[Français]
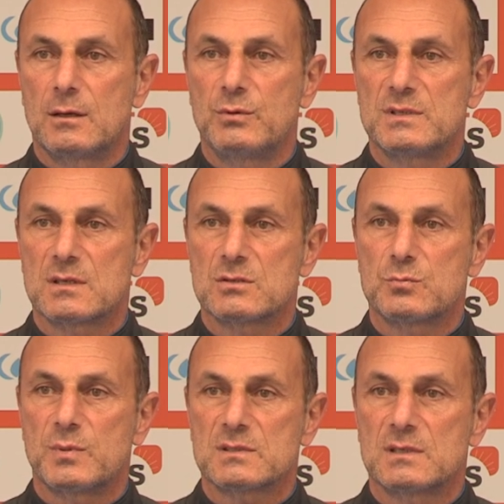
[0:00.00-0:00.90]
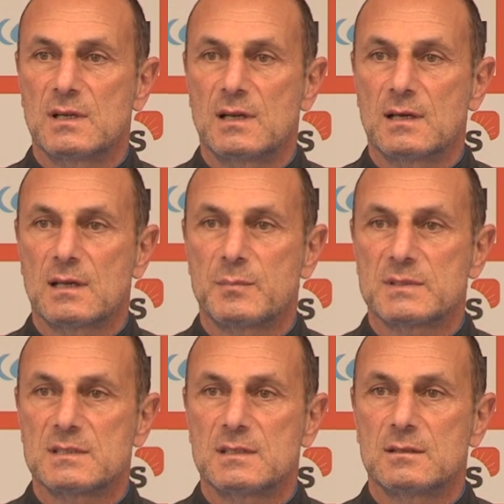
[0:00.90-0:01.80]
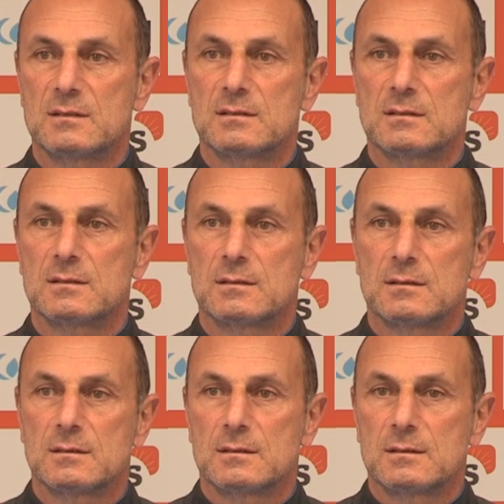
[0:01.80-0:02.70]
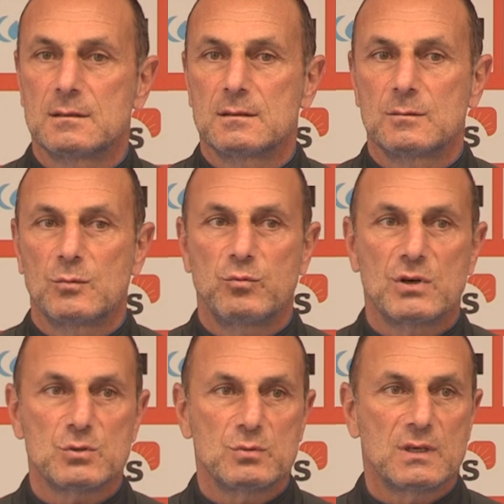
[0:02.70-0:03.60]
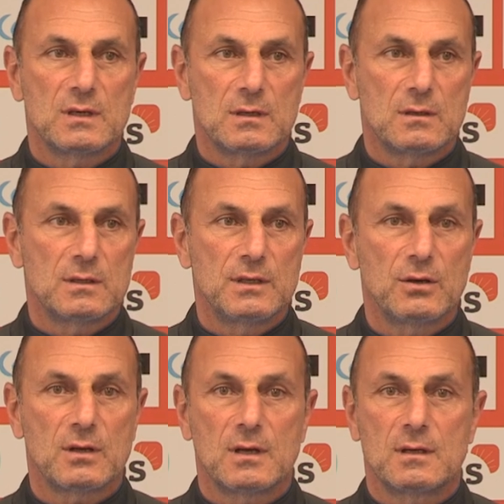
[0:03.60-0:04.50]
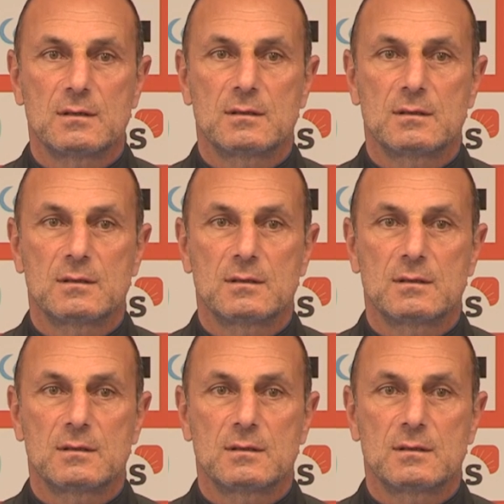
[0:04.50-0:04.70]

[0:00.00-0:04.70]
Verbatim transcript: lui, ce que je pense qu'il a la capacité de pouvoir jouer en, Ligue 1. Hein.